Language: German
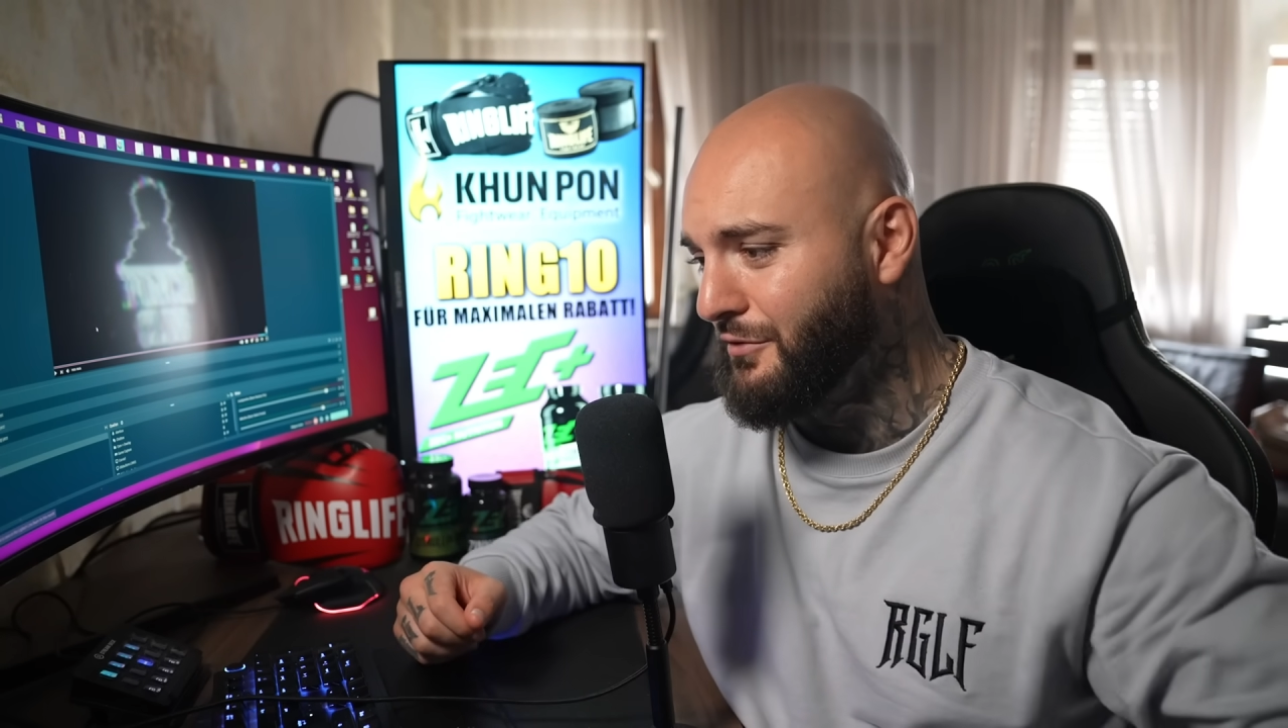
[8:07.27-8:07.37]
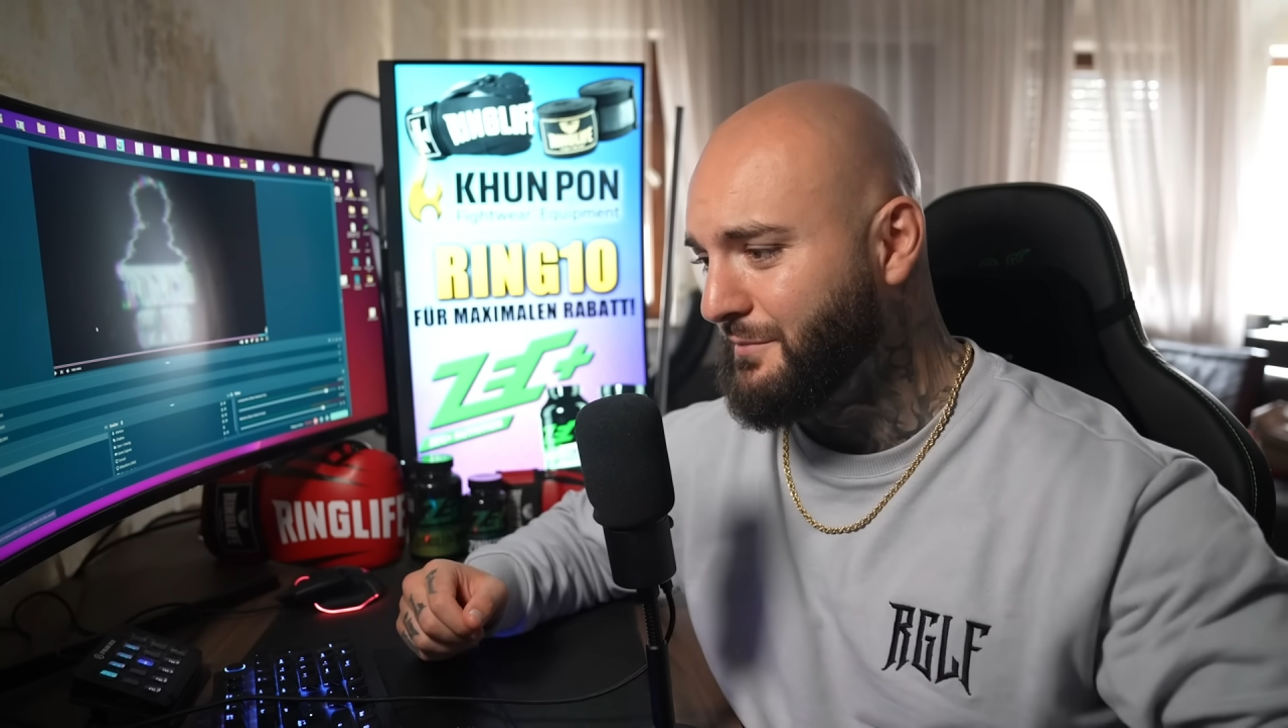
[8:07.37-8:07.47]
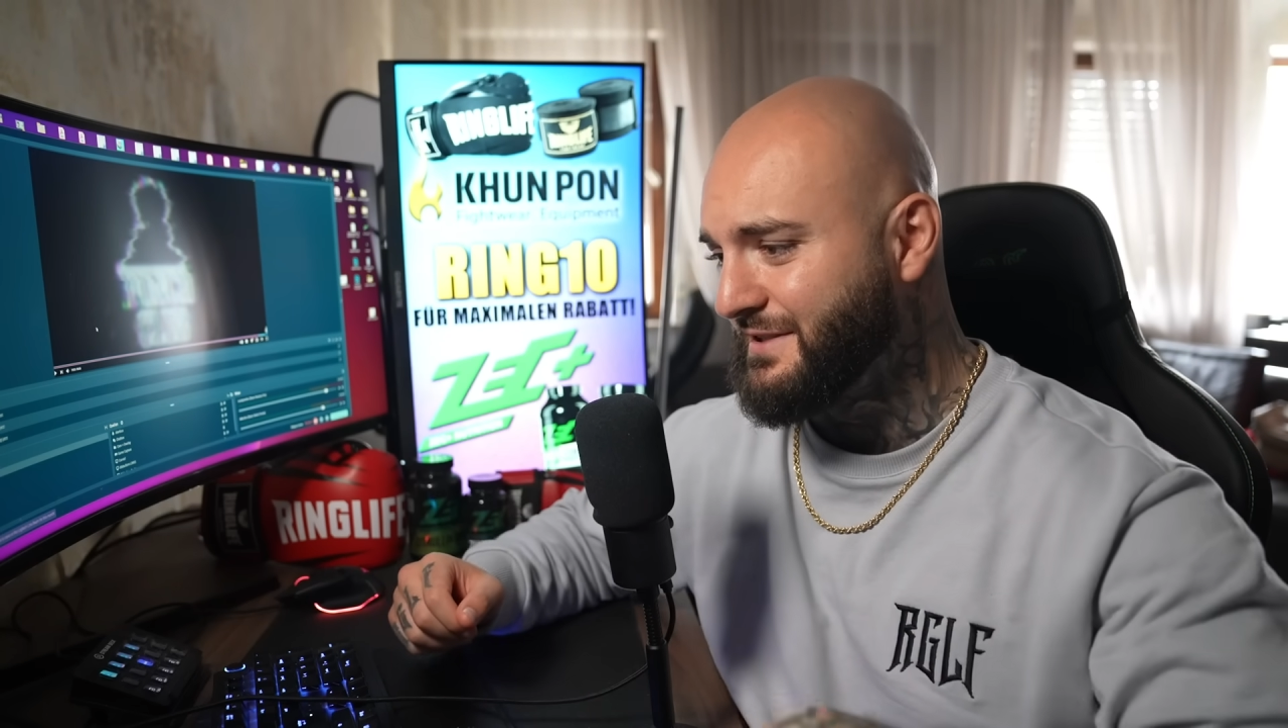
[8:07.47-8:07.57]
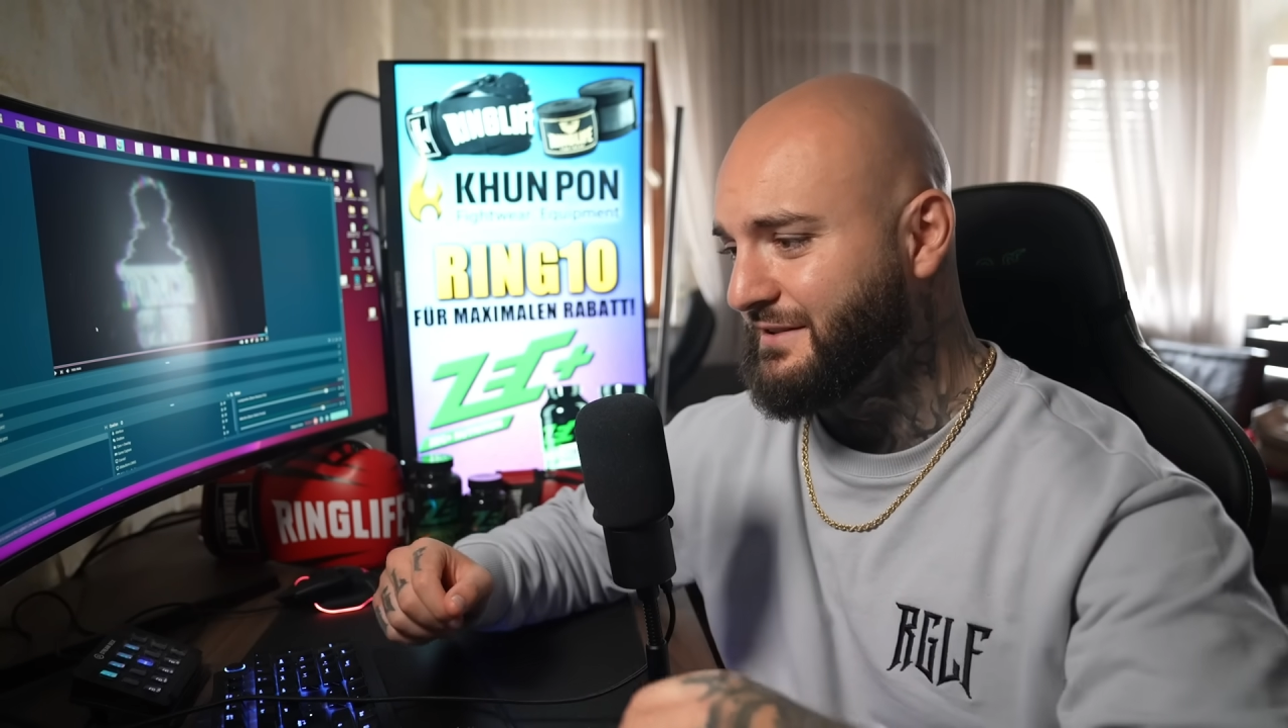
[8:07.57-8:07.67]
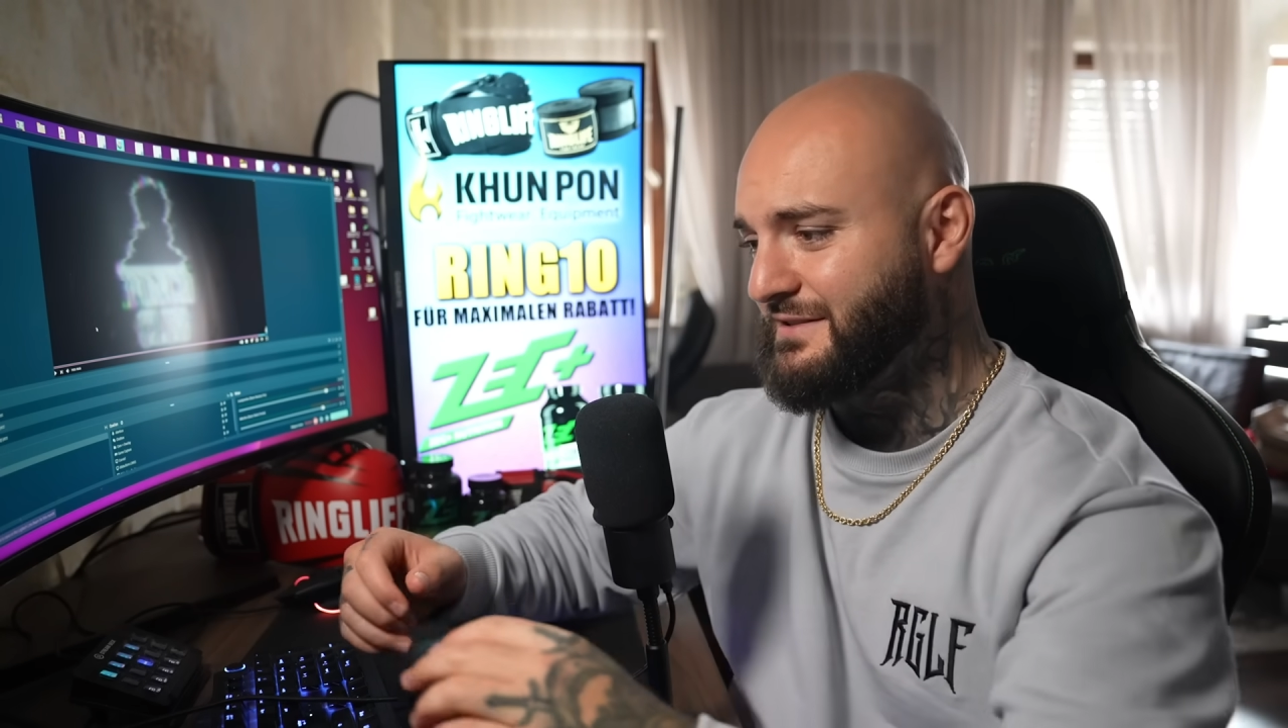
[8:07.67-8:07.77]
Würde
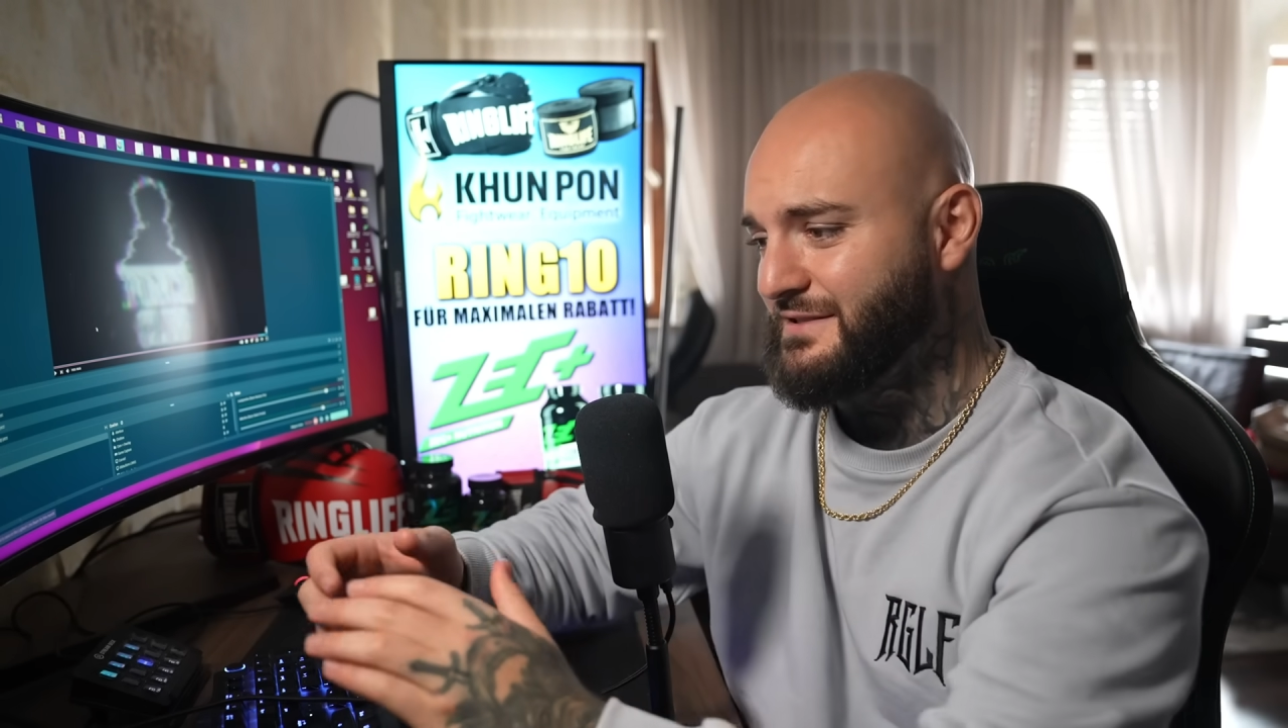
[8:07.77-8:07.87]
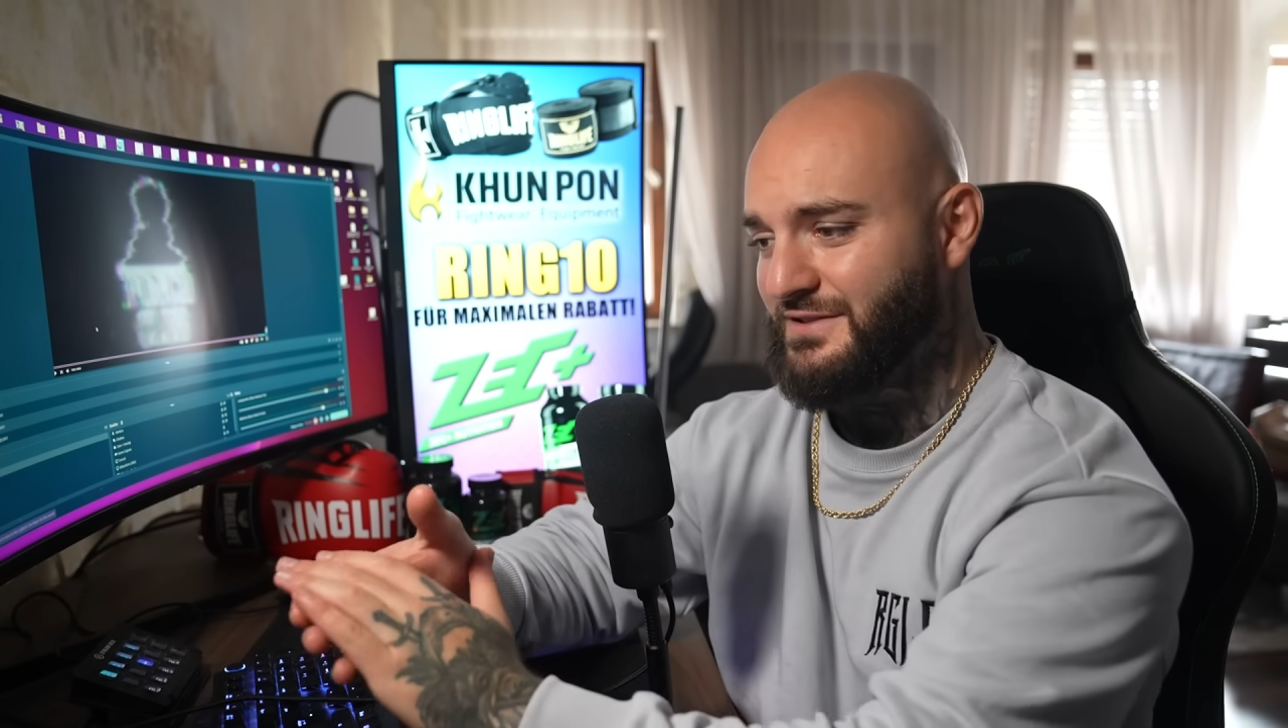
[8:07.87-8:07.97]
mich interessieren,